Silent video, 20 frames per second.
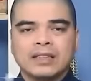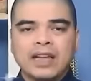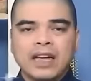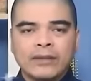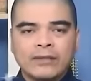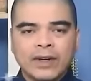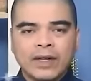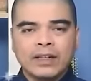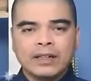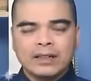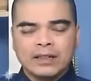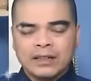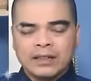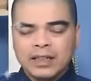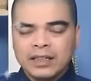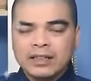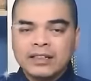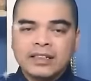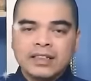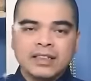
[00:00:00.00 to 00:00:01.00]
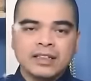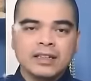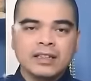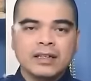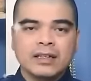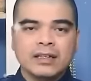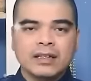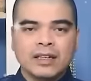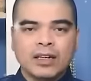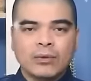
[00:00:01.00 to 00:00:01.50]
tài vận thì như ý,
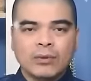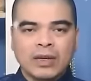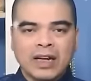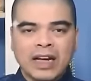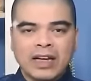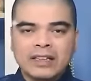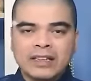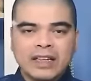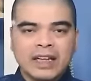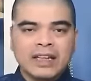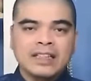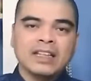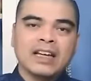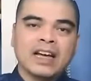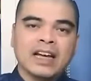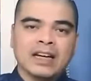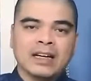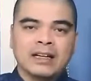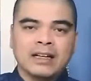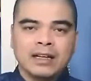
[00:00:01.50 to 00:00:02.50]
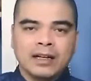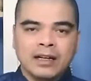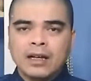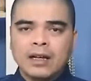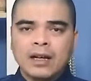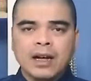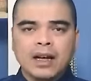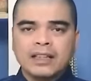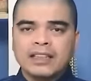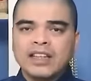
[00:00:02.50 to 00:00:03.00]
lộc lá thì đầy nhà.
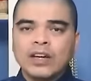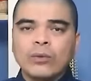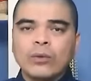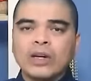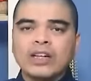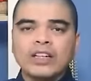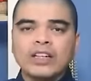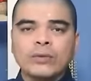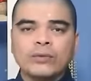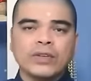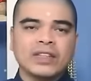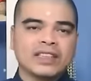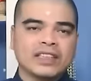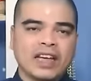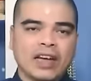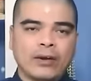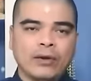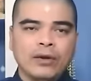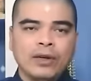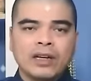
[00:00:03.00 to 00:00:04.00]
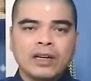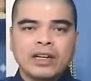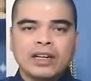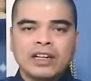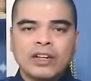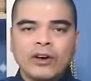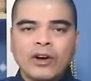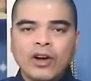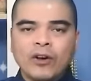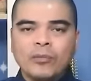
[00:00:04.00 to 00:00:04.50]
À, theo quan niệm Phật giáo,
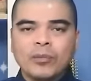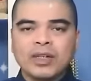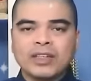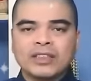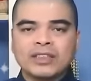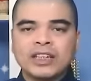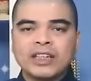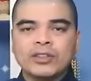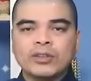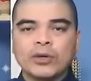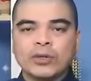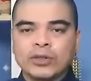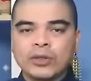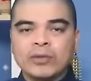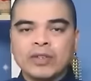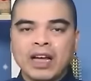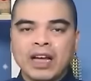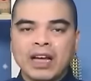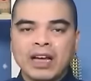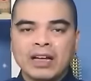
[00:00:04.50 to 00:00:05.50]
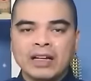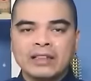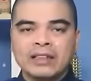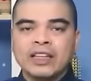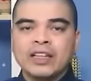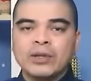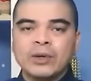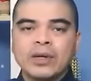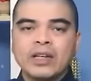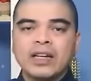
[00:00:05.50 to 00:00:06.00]
nếu ong mật xê tổ trong nhà
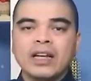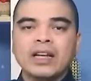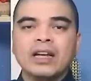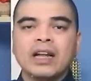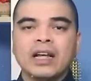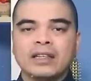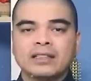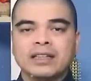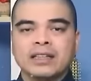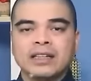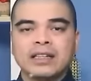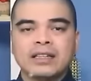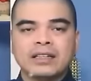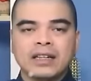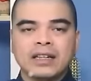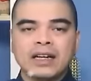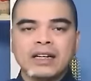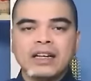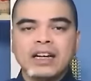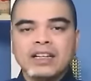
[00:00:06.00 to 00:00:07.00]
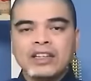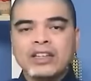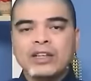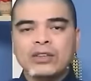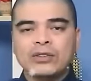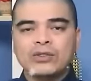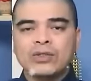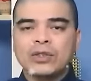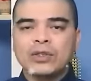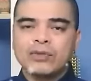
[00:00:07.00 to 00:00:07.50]
thì có nghĩa là gia đình đã kết
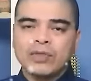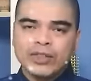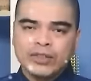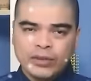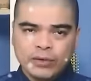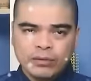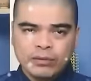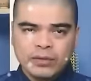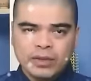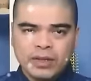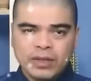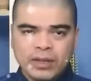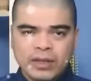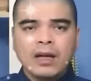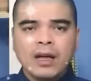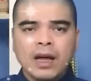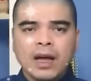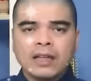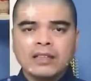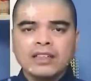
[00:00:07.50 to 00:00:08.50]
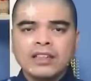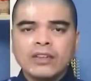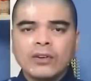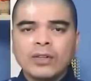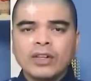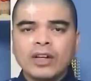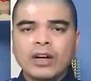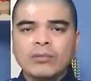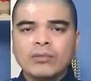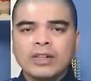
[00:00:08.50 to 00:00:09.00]
thiện duyên với chúng. À, những
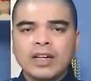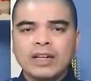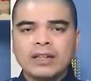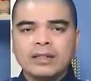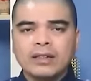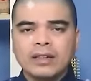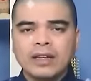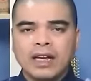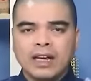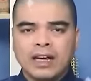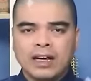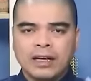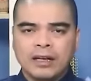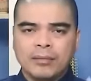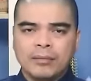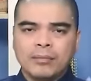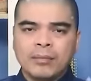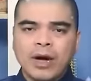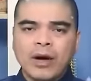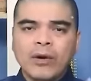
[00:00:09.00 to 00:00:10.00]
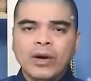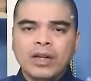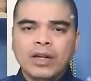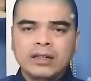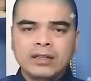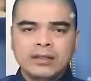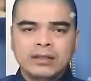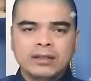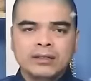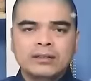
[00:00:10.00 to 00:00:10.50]
con ong đến để báo
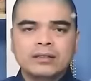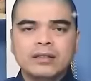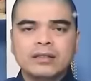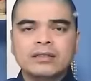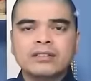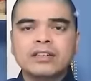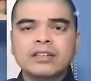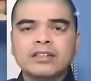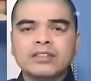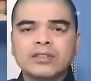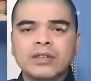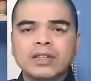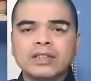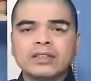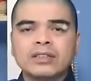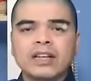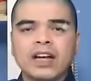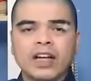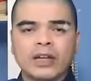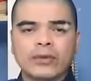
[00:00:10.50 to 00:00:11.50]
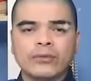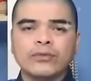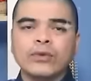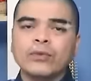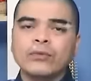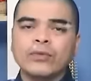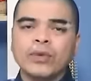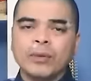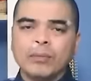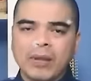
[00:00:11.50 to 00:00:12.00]
ân tượng trưng cho cái sự hạnh
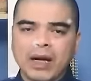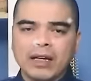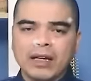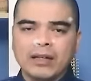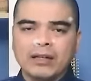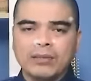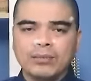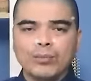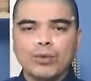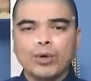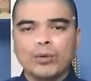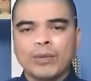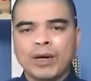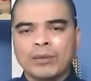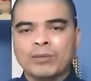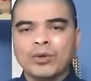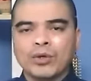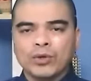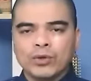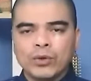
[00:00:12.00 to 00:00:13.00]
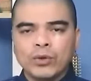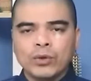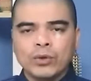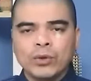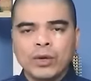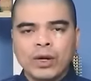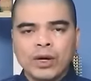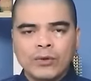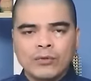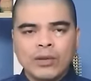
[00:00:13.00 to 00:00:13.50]
phúc viên mãn mùa màng bội thu
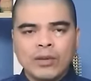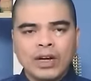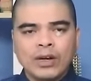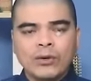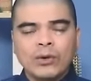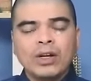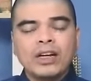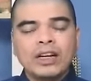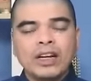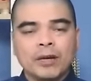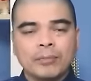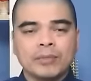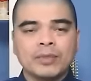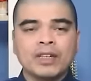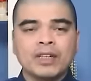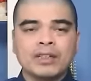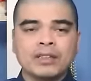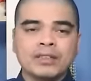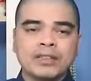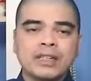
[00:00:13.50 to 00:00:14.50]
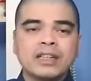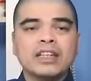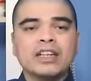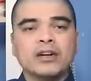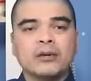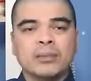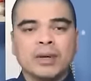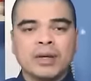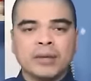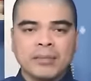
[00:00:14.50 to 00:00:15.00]
và luôn gặp được những cái
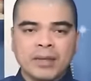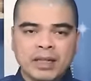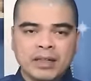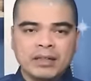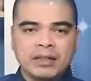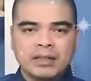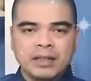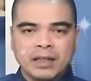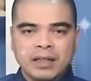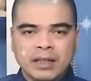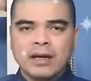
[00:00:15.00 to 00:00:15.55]
điều may mắn.